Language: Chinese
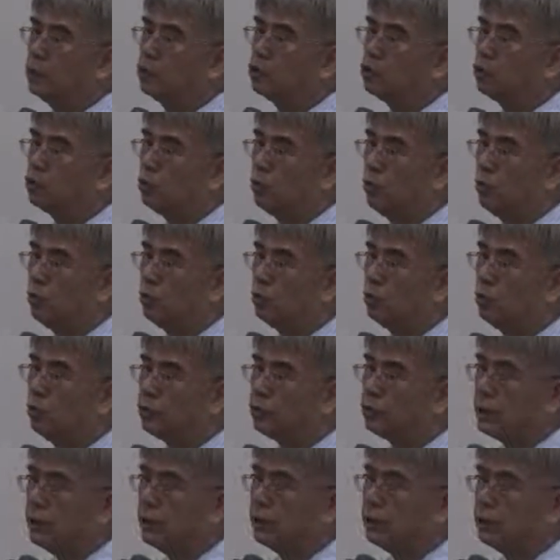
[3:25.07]
所
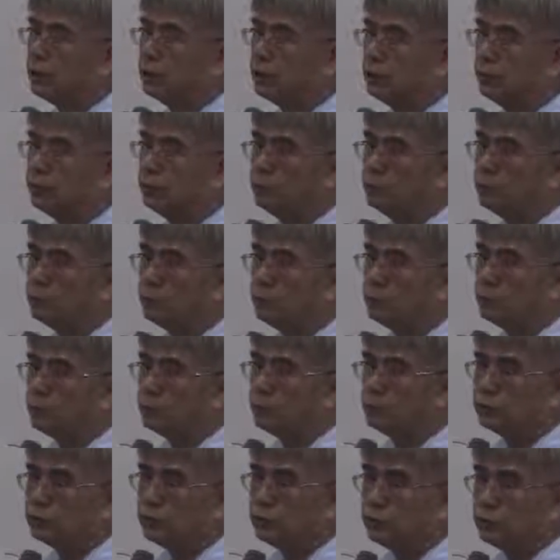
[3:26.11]
有残余项都必须要都
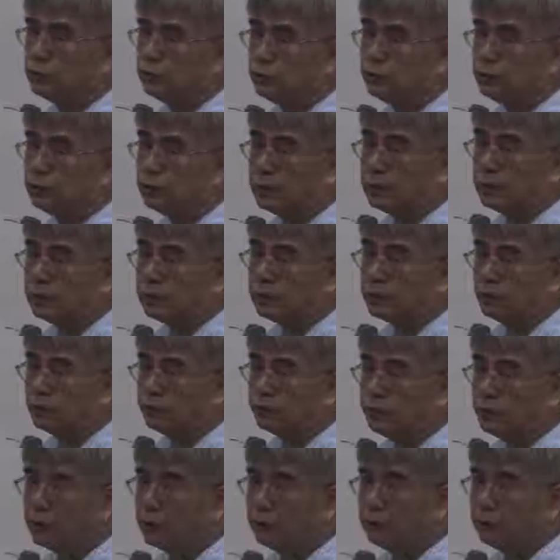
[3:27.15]
互相独立这样的说
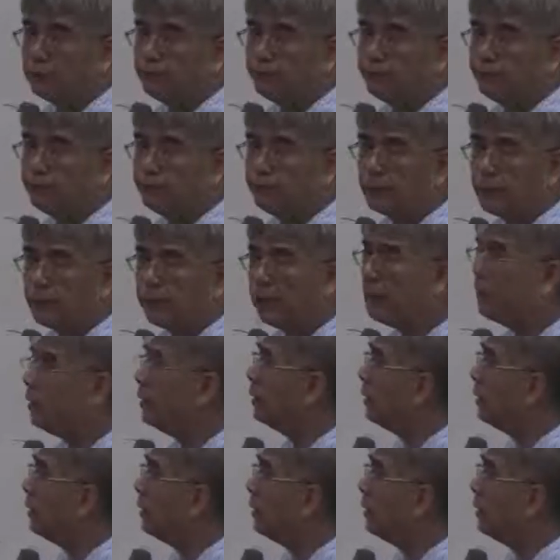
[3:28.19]
法了啊！